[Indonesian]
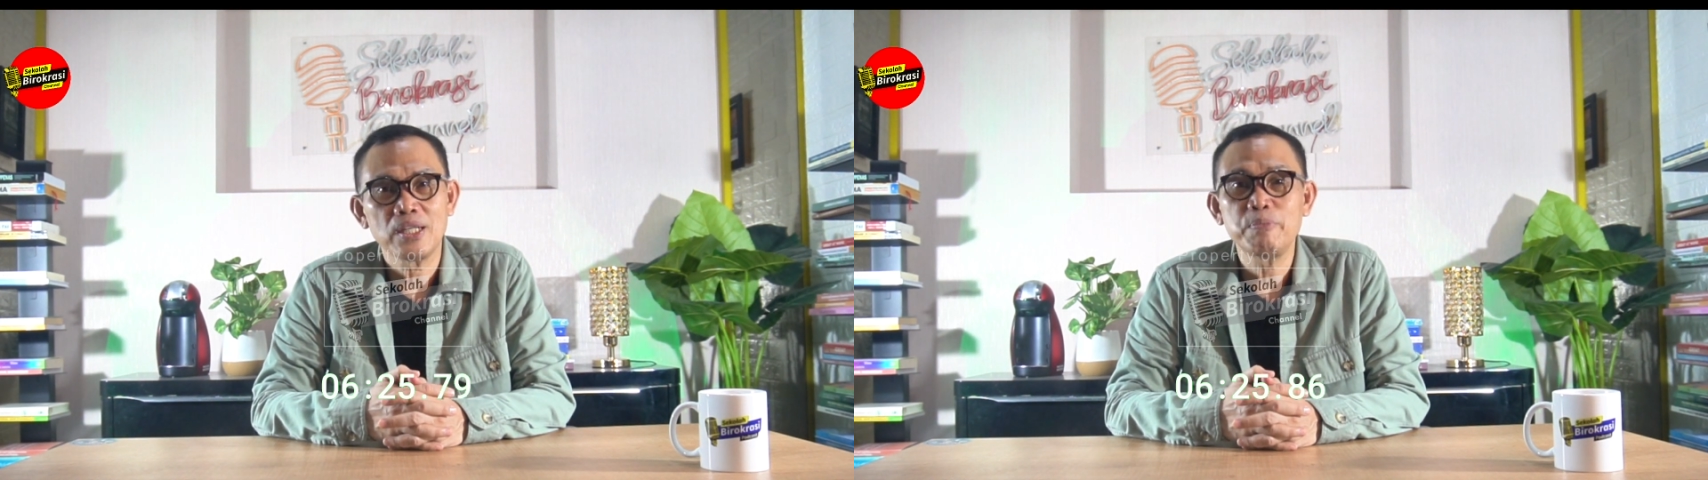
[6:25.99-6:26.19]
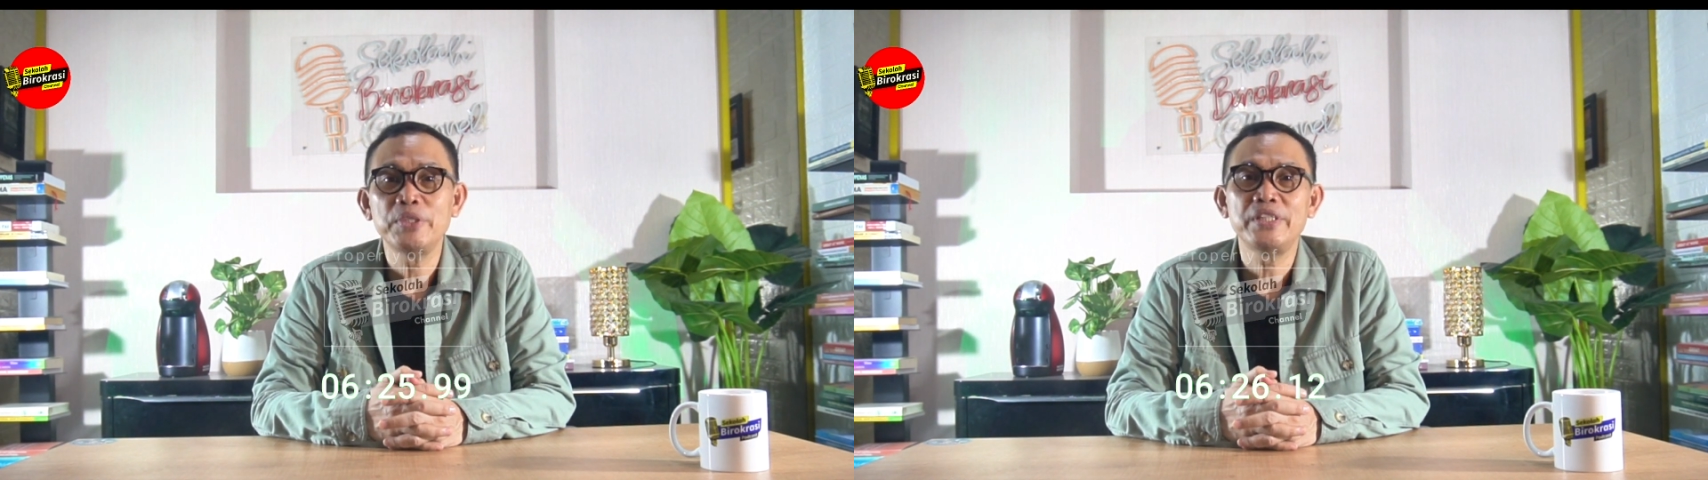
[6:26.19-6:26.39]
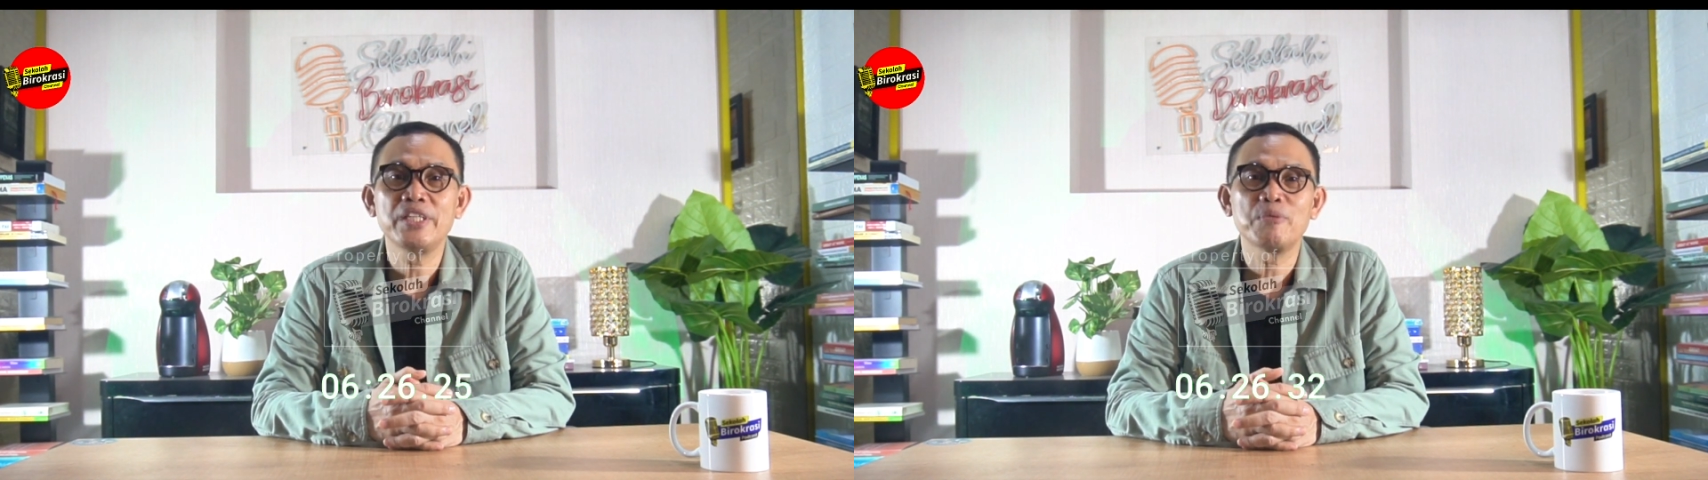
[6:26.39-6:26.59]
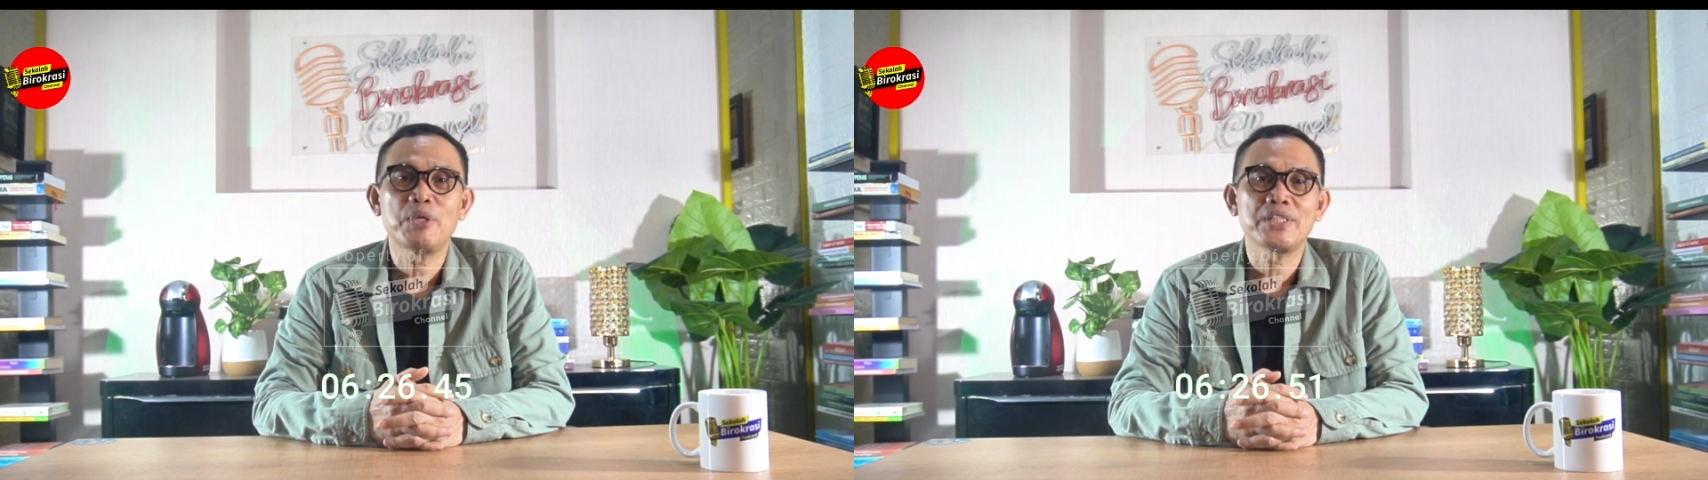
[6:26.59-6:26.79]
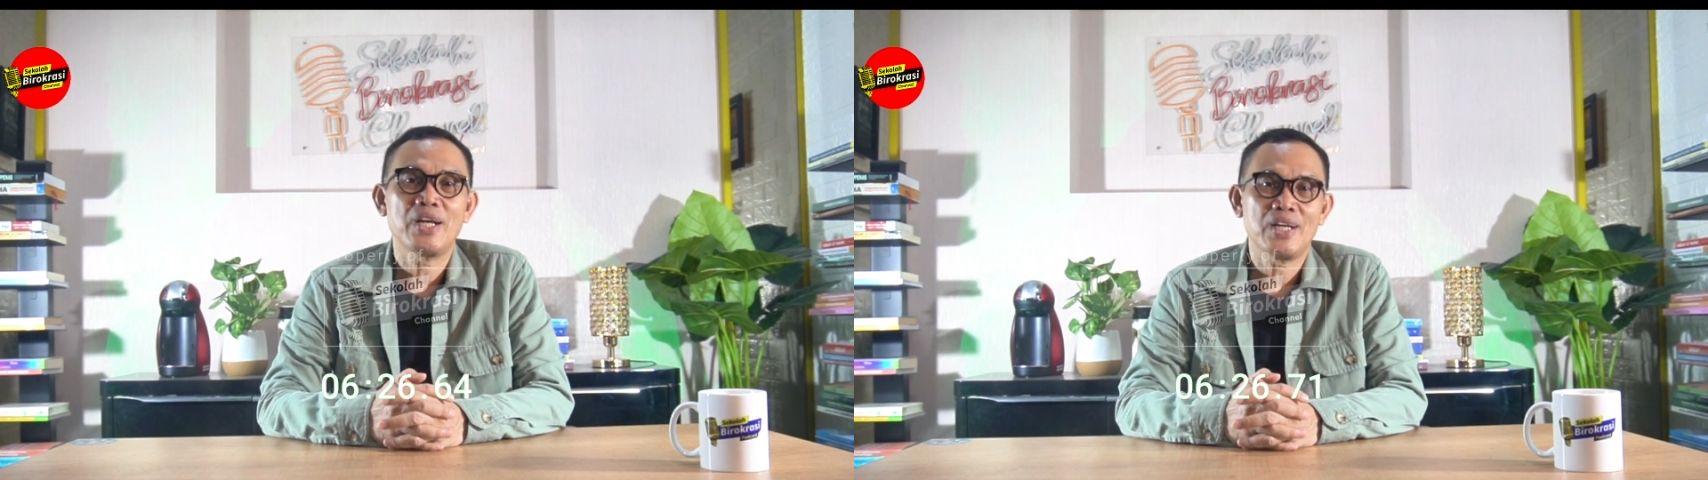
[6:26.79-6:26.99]
kepentingan
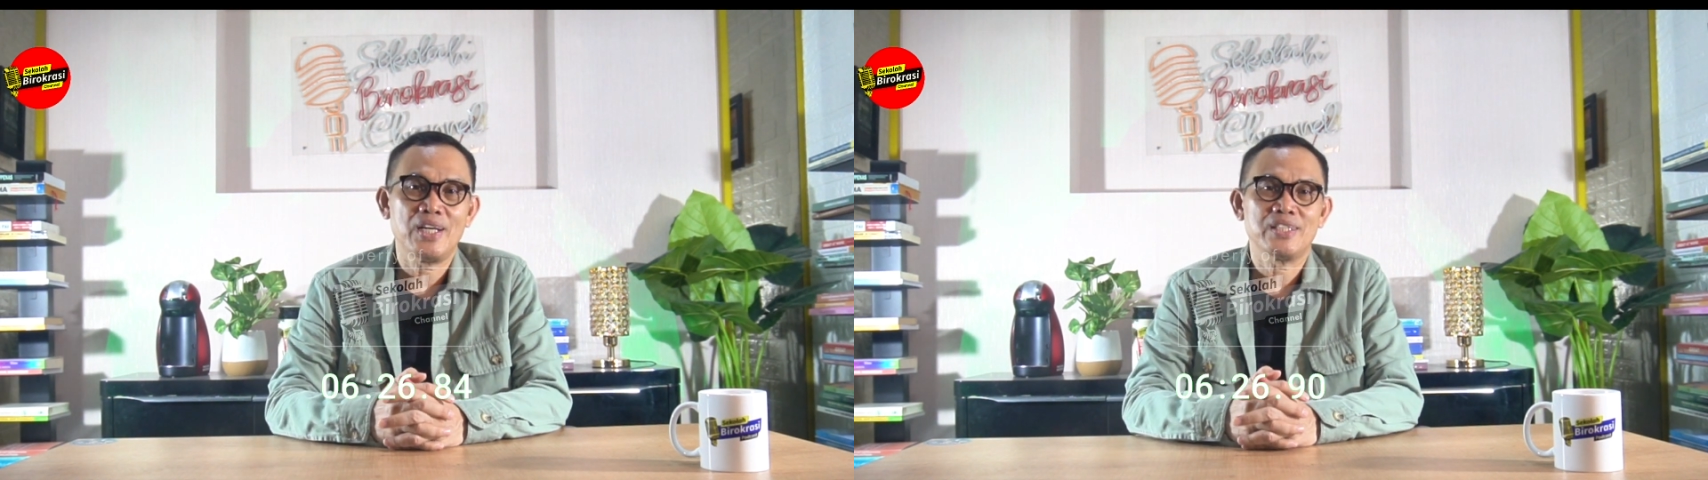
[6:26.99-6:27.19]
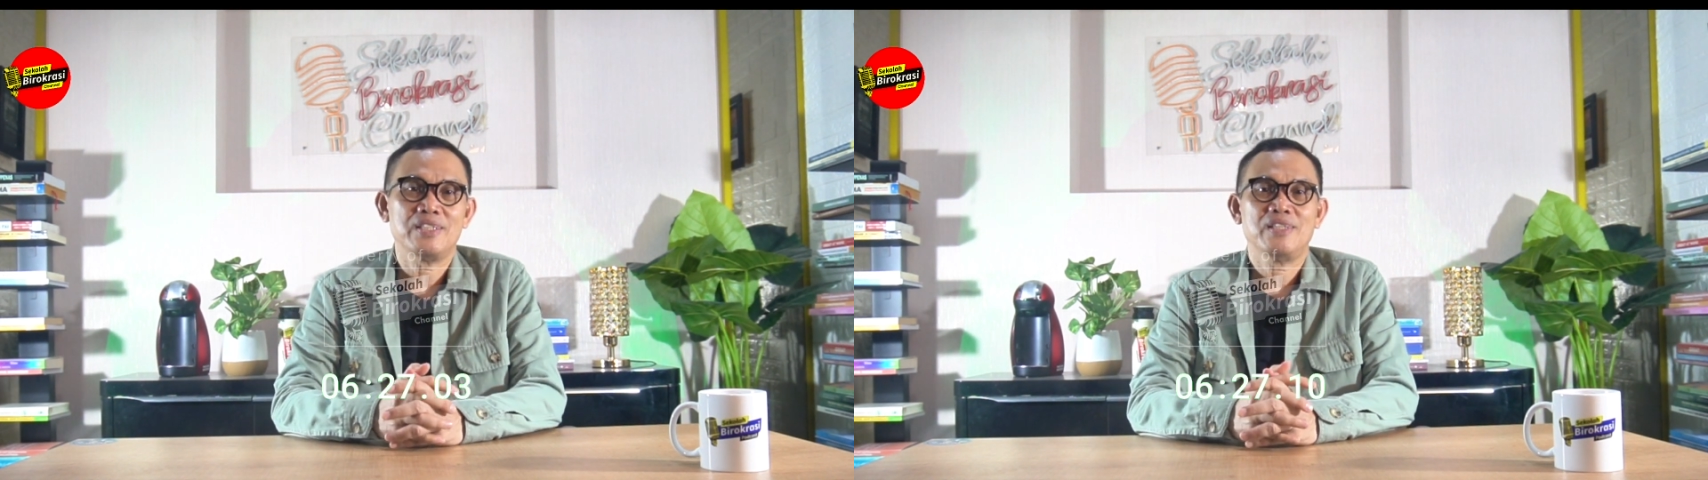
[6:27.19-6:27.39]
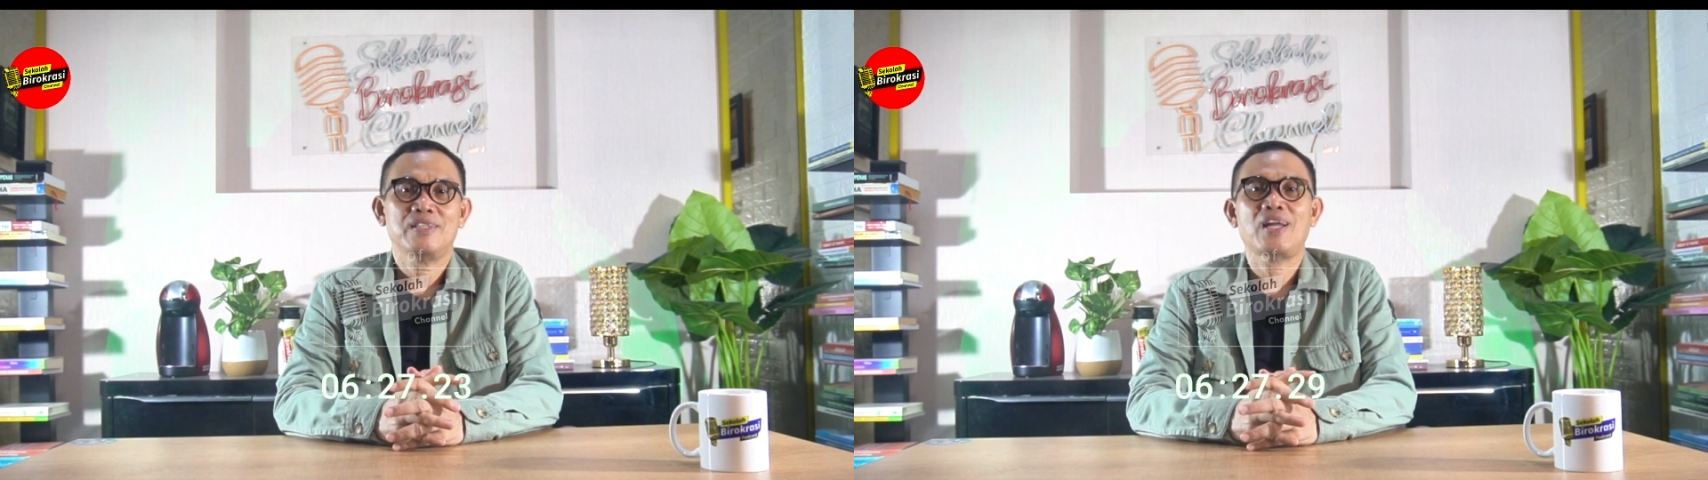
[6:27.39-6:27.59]
masyarakat.